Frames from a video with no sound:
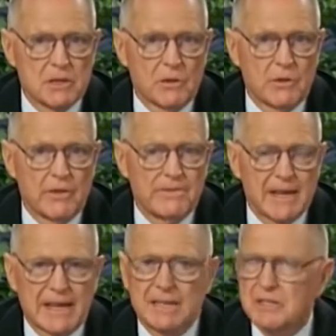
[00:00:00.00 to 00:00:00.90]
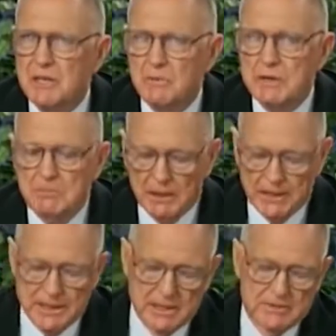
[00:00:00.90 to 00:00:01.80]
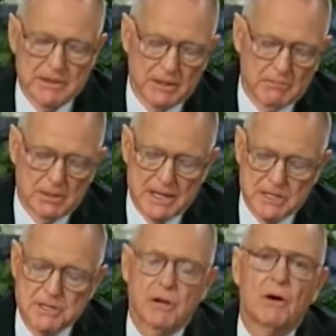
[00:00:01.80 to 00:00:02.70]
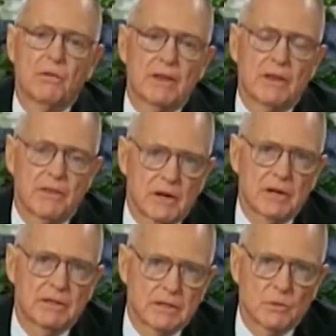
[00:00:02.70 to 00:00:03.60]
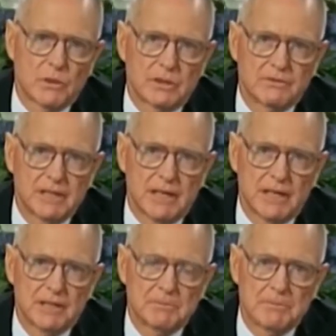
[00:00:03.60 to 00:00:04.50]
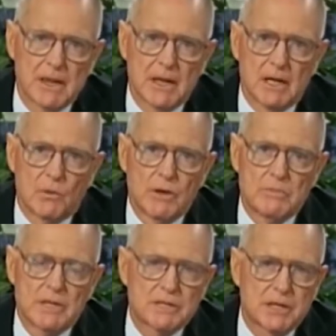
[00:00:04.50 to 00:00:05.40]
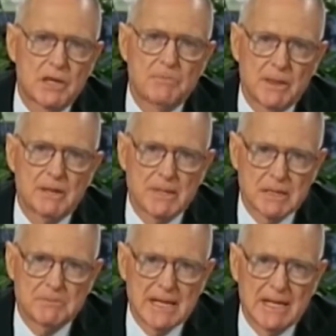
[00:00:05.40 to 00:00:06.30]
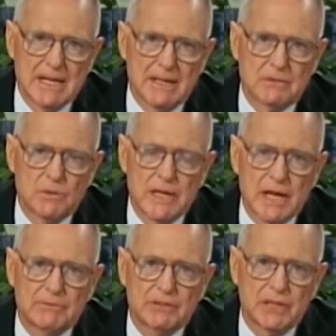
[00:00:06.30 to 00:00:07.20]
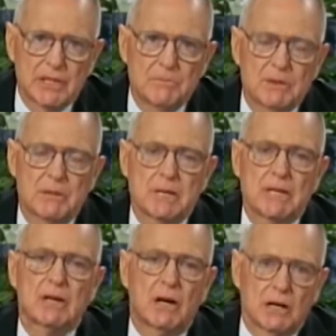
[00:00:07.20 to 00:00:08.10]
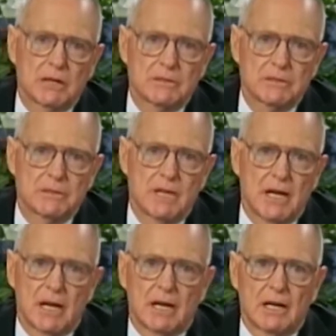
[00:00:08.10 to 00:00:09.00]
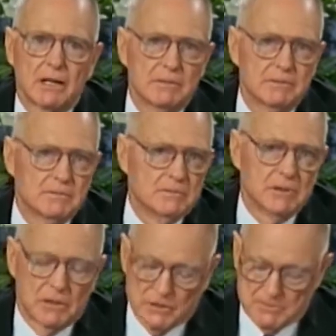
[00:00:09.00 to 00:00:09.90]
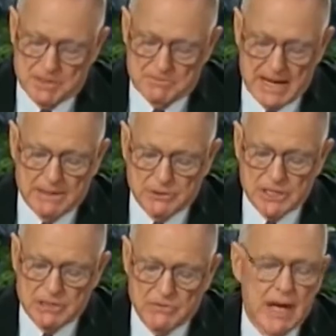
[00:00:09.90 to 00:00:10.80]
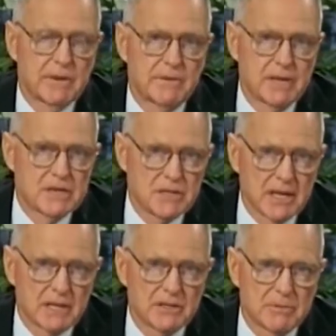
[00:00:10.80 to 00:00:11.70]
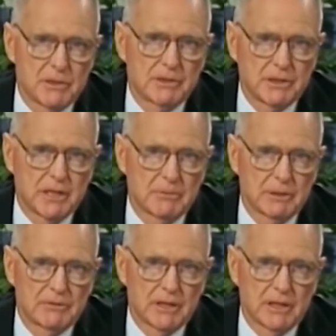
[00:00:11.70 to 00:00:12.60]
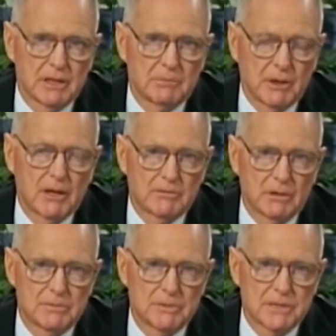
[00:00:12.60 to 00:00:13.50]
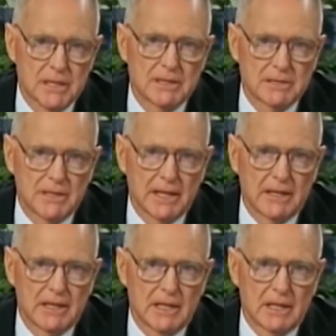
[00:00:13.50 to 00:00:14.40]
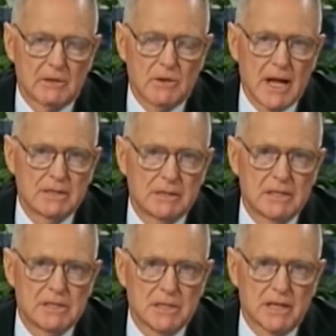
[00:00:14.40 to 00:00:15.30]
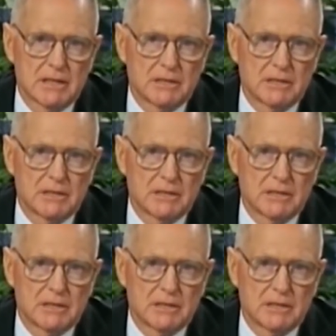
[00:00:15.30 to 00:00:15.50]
Então, as coisas nas quais cremos que são baseadas na autoridade da palavra de Deus, nós temos que tê-las em mente, temos que guardá-las em nossos corações. Um, sabe, a Bíblia diz: escreve essas coisas na tábua do teu coração, Provérbios diz isso. Escreve essas